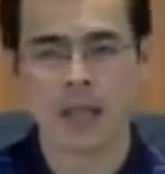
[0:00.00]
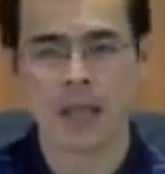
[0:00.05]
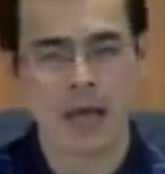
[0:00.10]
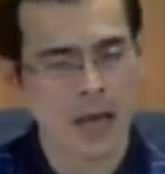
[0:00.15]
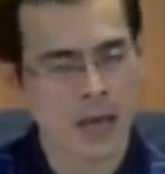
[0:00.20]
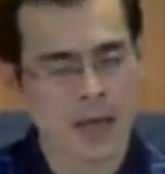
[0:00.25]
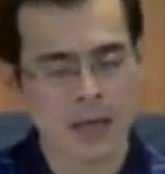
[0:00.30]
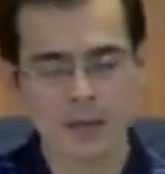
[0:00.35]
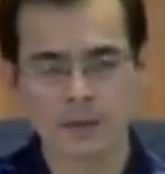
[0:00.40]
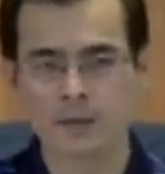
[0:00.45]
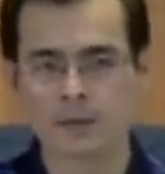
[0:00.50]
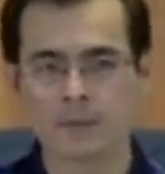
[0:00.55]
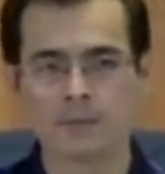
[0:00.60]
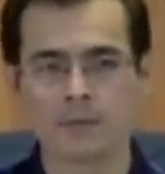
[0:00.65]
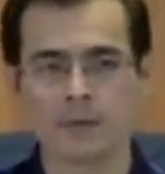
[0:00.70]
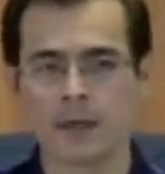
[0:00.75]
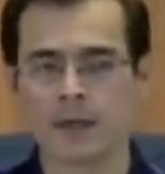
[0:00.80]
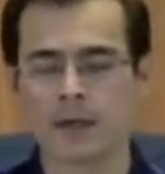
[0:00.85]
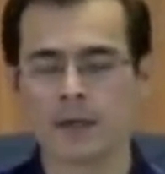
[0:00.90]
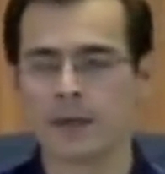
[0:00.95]
Lahat ng
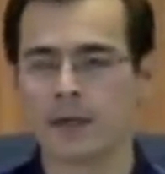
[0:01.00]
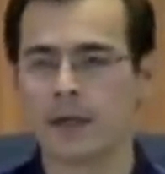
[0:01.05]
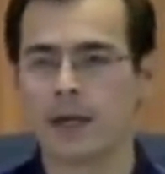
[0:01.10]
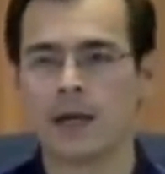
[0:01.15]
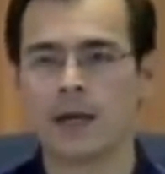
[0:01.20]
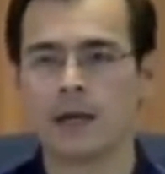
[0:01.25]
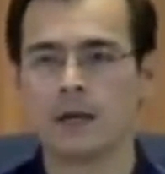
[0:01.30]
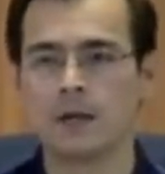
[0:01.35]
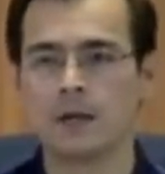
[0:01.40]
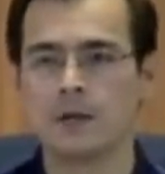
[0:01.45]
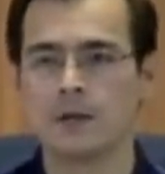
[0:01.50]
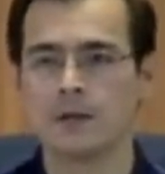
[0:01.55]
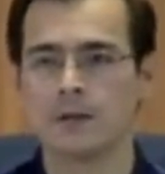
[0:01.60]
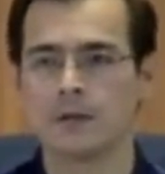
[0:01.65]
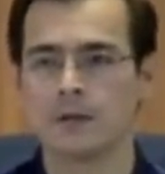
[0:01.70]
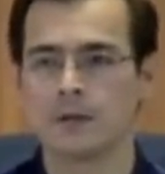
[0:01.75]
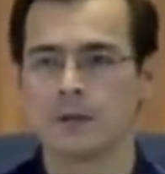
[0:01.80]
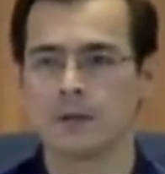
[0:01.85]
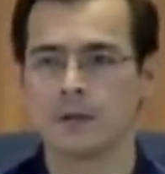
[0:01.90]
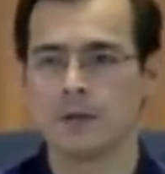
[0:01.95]
makilala
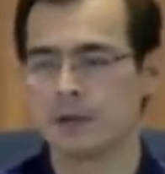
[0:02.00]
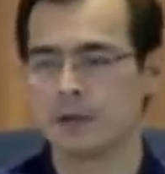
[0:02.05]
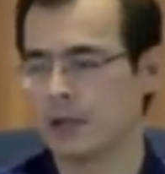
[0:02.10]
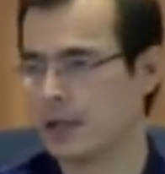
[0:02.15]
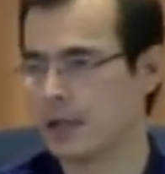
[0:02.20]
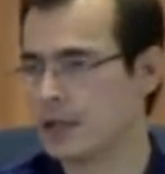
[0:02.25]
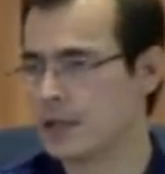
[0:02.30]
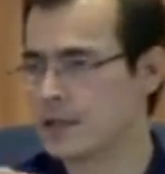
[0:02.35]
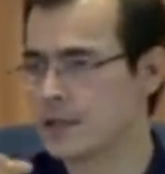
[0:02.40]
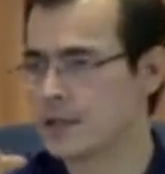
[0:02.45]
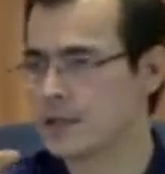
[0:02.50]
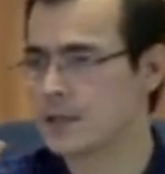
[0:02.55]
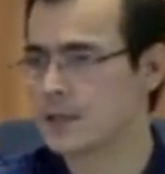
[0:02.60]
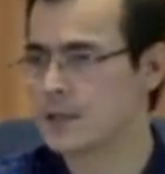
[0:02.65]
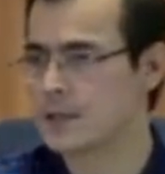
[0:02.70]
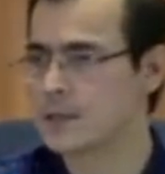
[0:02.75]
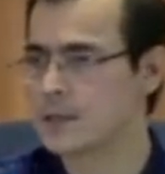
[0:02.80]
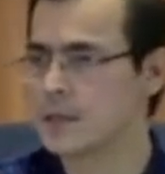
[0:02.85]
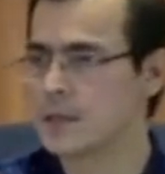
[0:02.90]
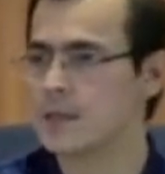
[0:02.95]
ninyo, uh,
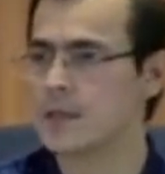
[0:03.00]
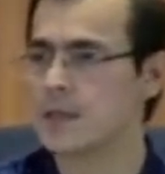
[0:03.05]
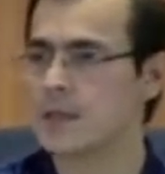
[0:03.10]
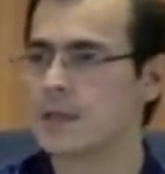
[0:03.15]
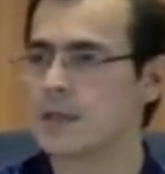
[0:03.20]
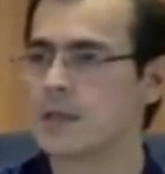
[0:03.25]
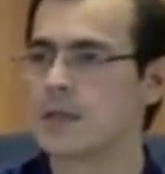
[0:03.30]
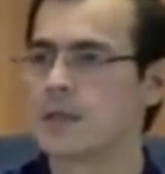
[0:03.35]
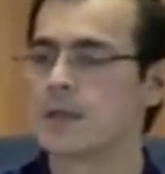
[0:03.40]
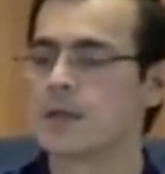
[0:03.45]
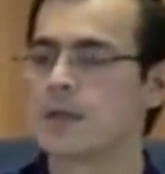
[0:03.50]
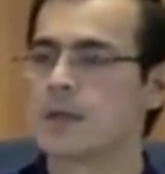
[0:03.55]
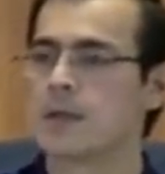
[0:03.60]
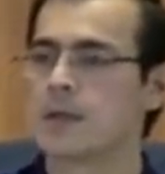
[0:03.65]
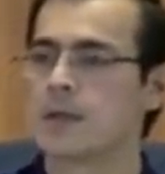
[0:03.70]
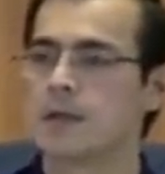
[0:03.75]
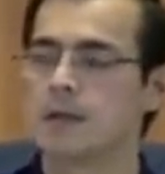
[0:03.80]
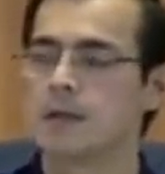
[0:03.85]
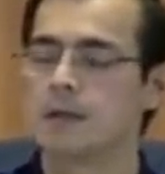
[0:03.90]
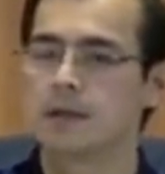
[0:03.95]
Teresita C,
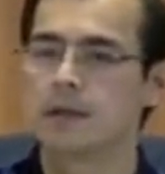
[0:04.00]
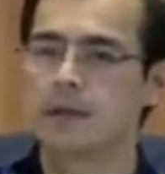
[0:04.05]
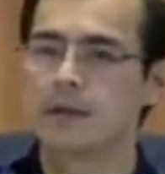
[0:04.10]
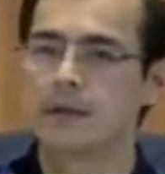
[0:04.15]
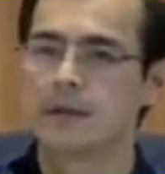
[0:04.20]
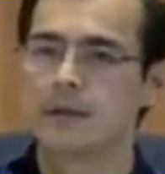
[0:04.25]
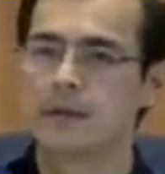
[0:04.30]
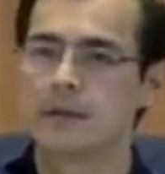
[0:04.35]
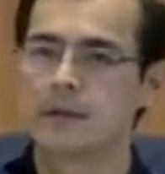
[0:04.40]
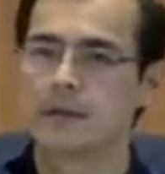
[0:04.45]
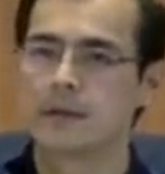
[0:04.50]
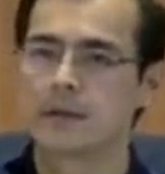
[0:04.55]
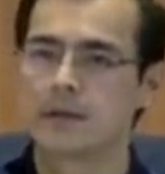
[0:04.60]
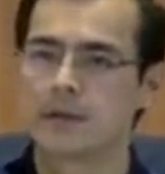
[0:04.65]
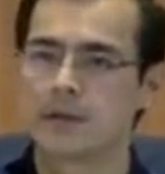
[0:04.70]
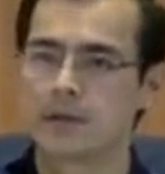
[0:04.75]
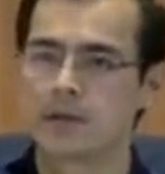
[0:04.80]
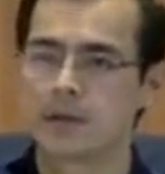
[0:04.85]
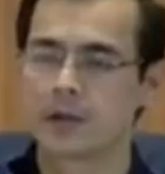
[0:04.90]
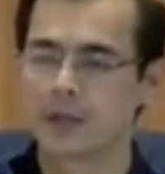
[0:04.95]
o
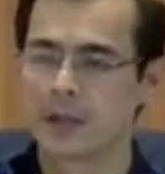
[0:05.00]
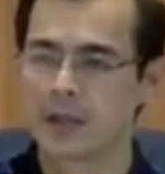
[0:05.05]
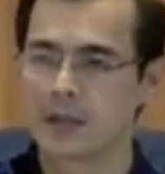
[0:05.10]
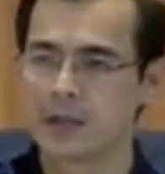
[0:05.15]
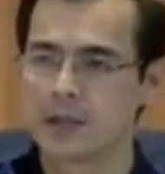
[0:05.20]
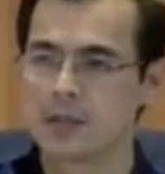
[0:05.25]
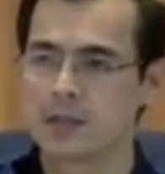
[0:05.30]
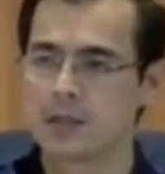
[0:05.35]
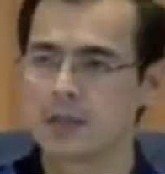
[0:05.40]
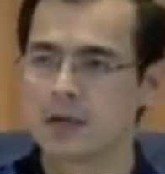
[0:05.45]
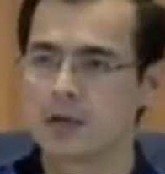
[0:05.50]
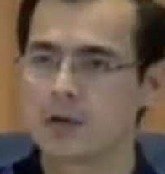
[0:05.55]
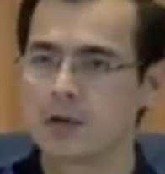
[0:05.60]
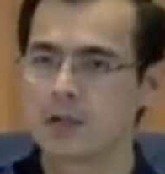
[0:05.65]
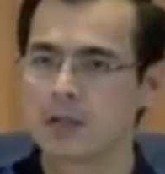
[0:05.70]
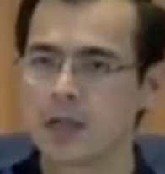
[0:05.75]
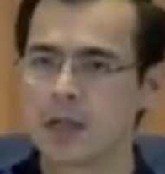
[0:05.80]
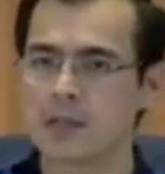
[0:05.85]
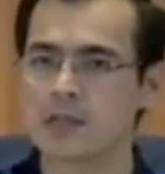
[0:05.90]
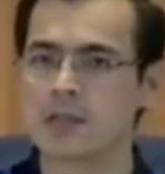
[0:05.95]
uh, Teresita
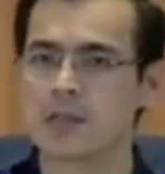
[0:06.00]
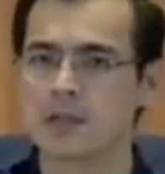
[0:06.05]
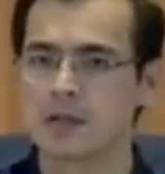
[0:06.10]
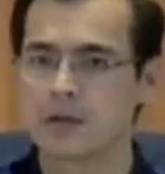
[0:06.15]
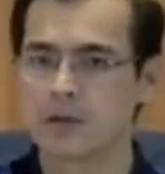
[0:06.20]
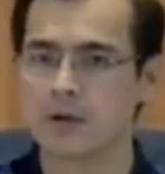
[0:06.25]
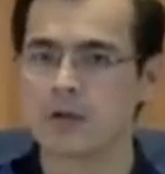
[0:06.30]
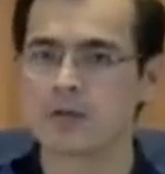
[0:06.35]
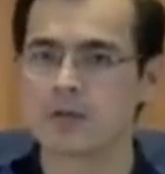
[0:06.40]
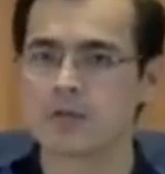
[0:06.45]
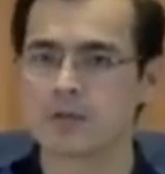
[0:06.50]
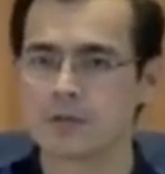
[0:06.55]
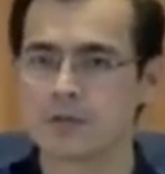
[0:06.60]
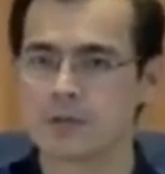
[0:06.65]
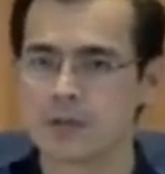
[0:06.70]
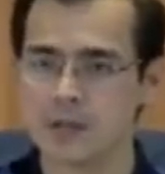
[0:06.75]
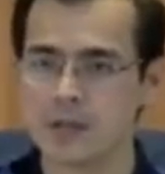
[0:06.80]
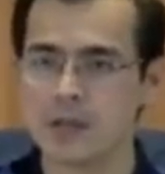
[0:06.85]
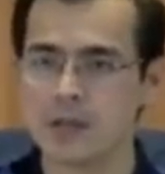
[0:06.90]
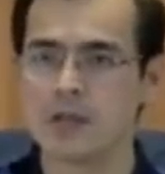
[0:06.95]
Co Tesic
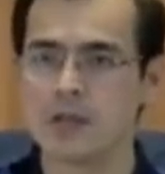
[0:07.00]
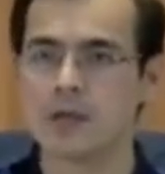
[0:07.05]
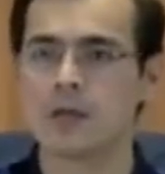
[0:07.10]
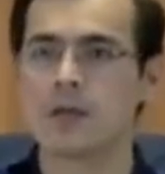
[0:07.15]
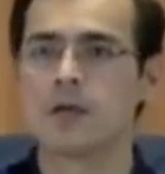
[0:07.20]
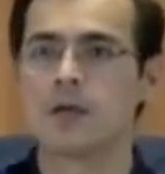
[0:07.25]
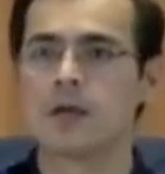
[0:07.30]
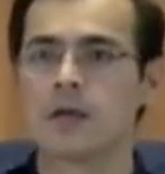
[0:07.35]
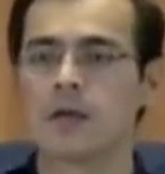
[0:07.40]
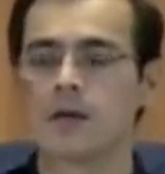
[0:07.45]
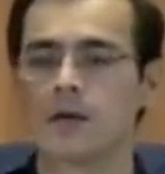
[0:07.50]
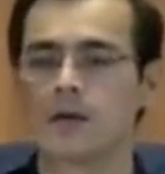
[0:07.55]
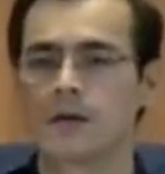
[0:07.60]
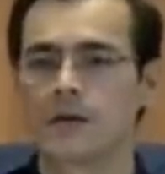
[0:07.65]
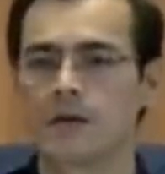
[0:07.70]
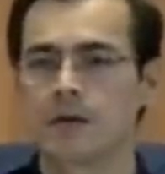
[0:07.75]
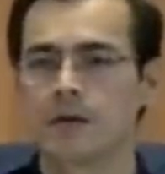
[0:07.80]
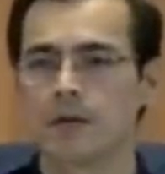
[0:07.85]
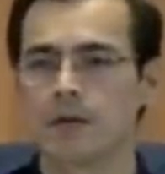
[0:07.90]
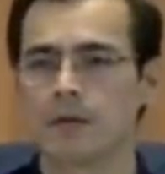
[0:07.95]
Coson C, o
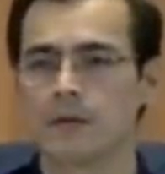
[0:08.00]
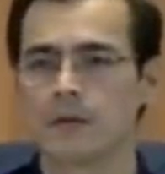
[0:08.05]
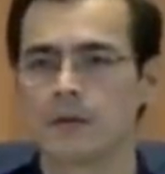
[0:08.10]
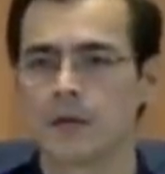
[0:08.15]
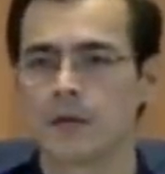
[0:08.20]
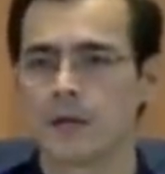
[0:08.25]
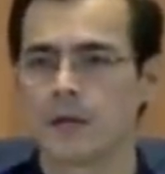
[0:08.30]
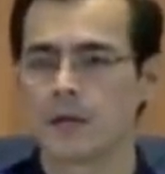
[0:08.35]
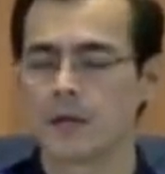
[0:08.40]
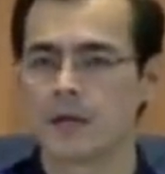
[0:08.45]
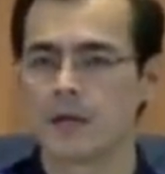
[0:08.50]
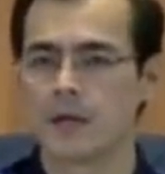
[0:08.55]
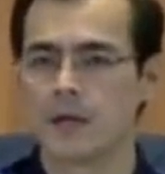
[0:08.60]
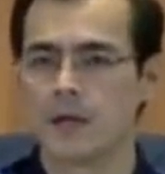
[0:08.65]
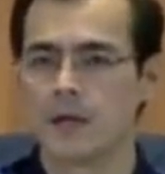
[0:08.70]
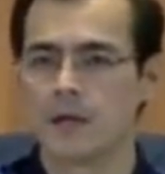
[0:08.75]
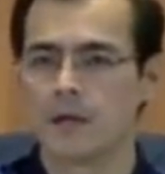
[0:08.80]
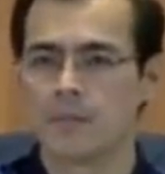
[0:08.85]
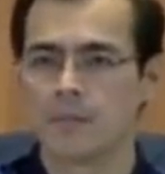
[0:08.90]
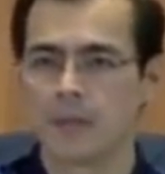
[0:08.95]
uh,
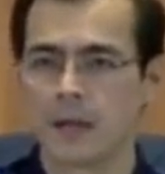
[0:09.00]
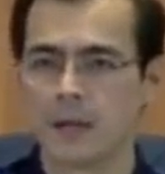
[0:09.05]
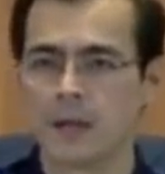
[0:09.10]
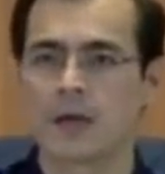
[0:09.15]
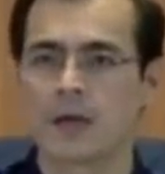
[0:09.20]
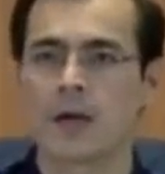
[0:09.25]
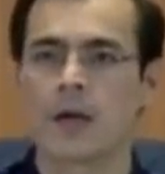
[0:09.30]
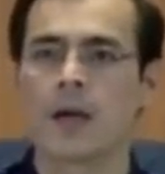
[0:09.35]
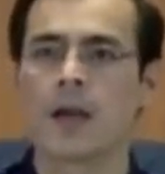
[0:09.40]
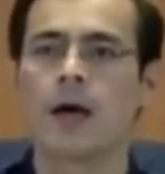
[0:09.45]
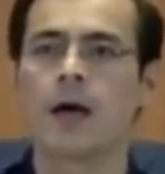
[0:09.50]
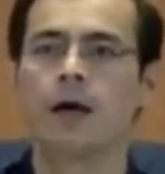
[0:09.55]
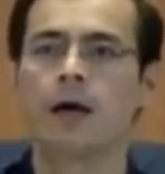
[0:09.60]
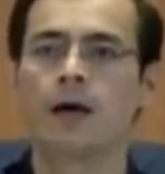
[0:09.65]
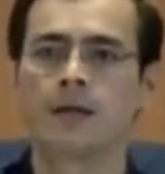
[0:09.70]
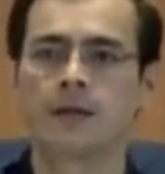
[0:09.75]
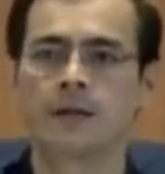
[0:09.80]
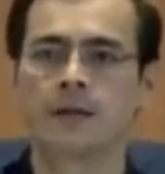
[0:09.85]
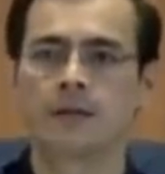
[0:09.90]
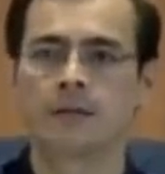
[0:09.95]
Federal
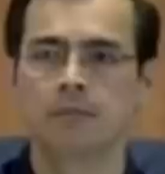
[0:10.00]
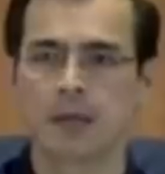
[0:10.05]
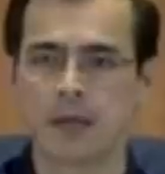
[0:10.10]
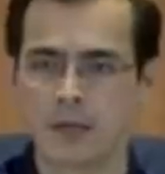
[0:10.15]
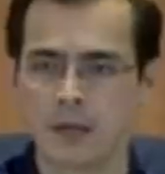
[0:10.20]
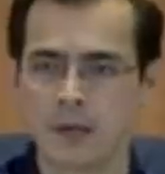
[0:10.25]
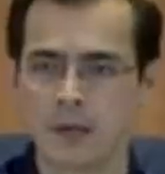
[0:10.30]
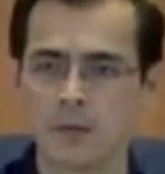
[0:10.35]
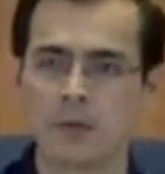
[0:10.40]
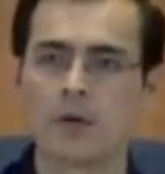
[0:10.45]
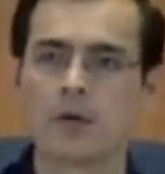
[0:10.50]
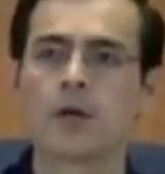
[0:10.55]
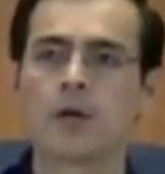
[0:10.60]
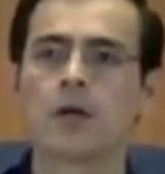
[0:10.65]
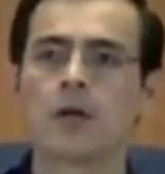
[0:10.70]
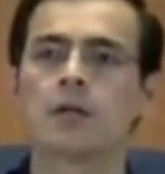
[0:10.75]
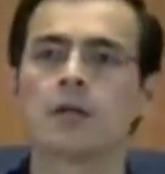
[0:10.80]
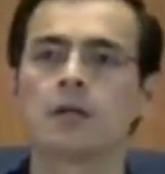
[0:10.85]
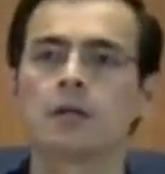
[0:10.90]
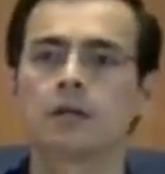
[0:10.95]
Land, Mega
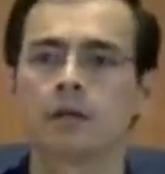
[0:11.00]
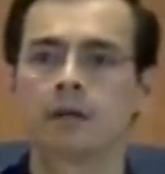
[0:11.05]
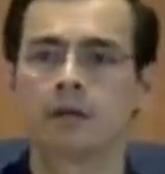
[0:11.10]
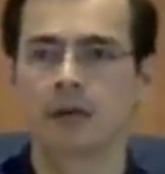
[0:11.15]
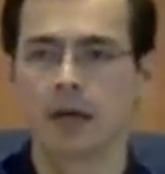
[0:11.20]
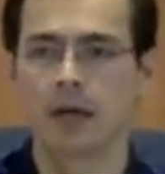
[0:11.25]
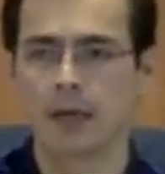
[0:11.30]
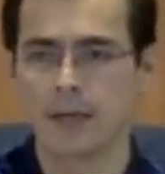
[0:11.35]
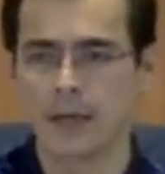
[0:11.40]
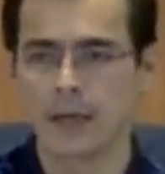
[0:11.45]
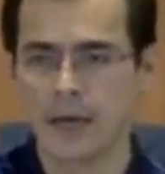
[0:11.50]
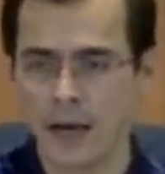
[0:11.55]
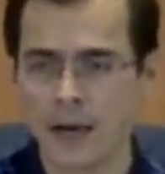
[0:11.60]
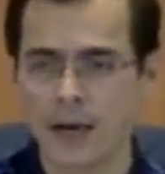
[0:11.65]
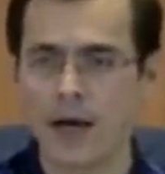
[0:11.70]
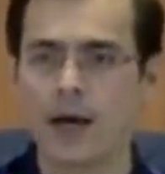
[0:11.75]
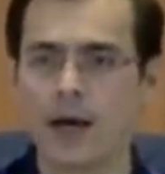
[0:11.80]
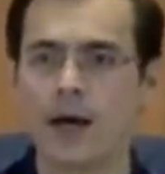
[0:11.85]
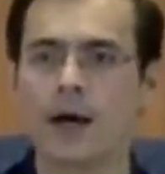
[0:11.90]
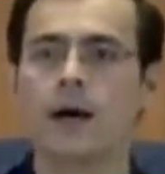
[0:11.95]
World,
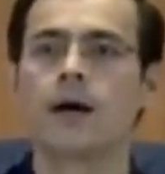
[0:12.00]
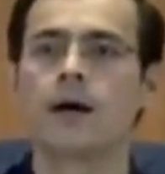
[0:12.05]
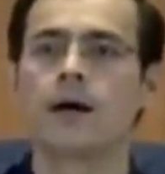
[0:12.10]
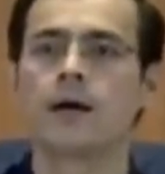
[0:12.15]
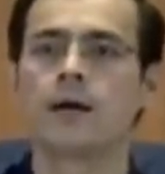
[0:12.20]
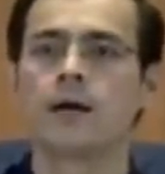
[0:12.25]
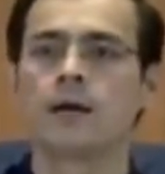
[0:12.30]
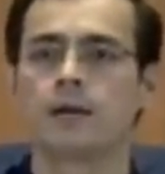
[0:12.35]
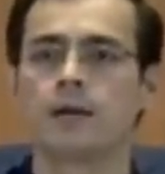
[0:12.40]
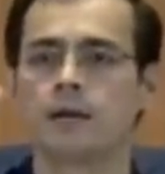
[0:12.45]
Ayala,